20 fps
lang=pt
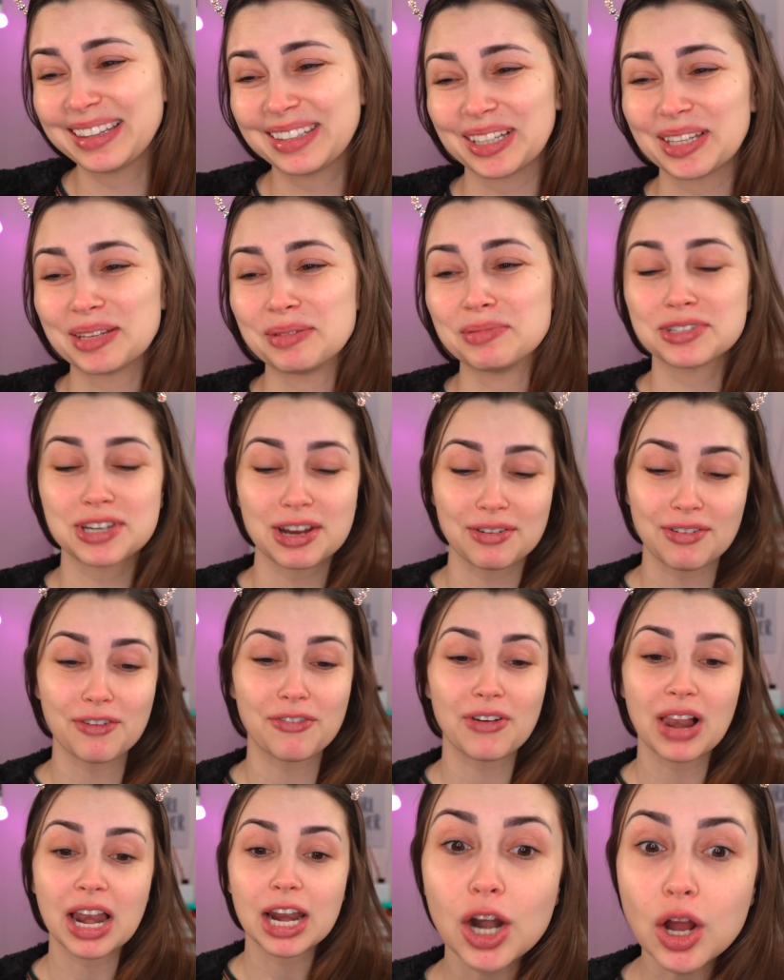Todo mundo já vai
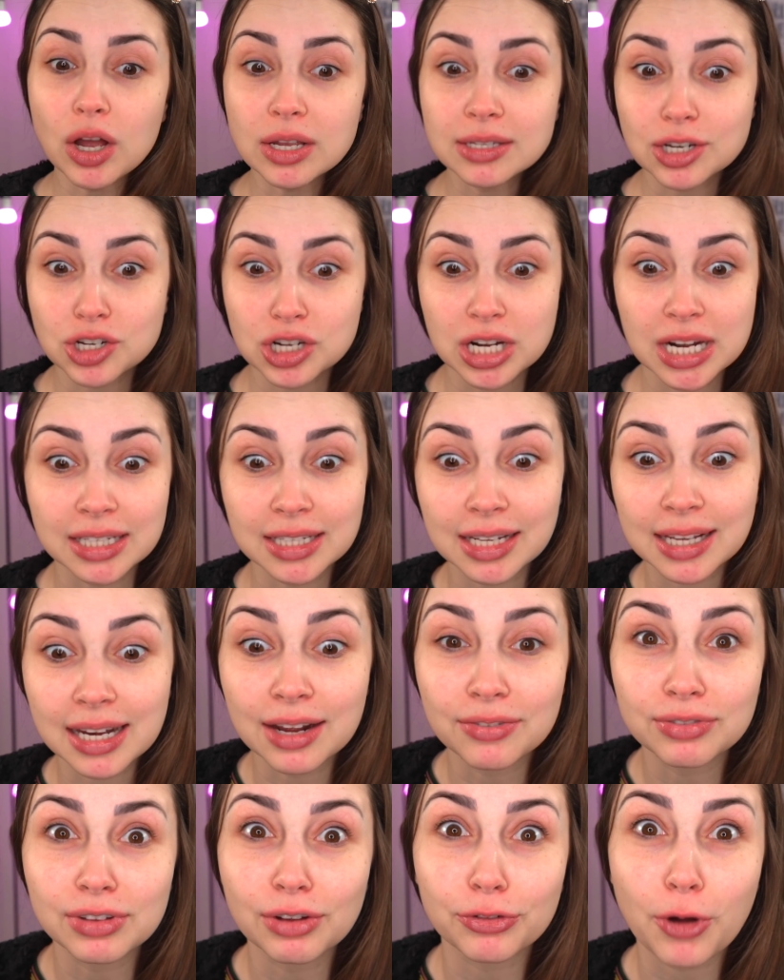falar, nossa, a Gina tá
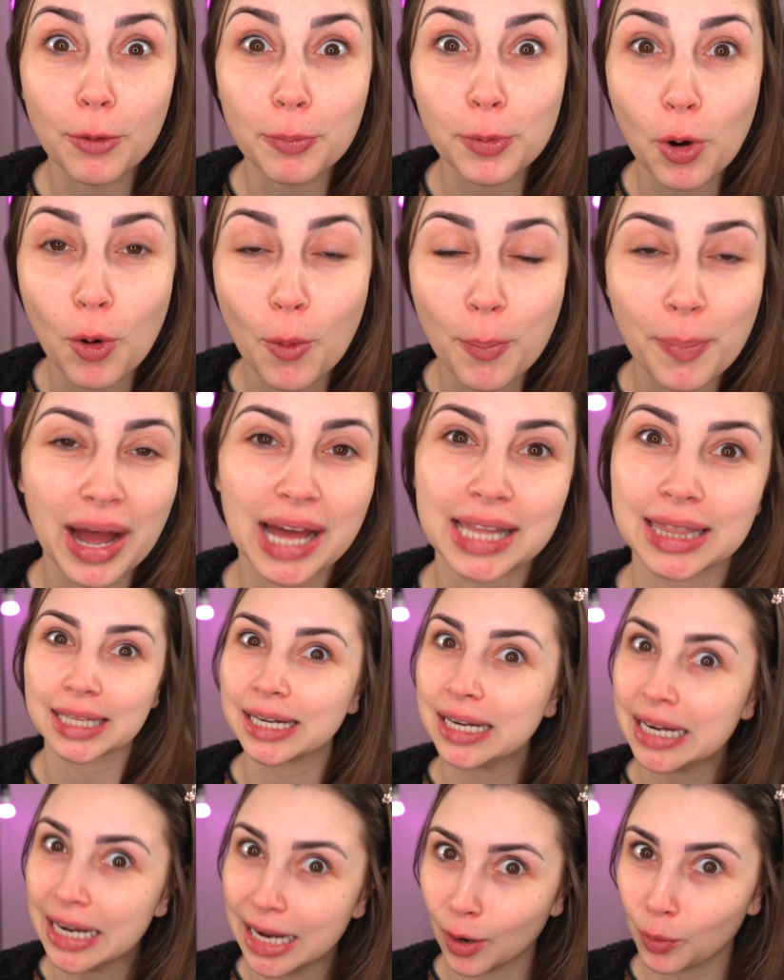grávida, ficou
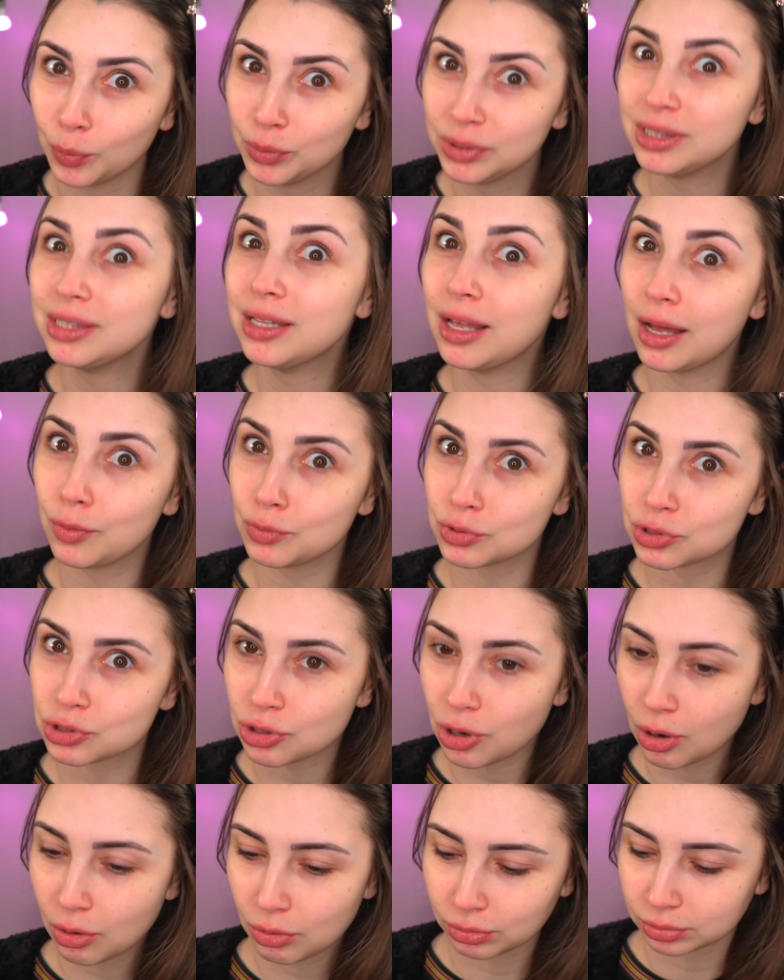preocupada. Não, não estou.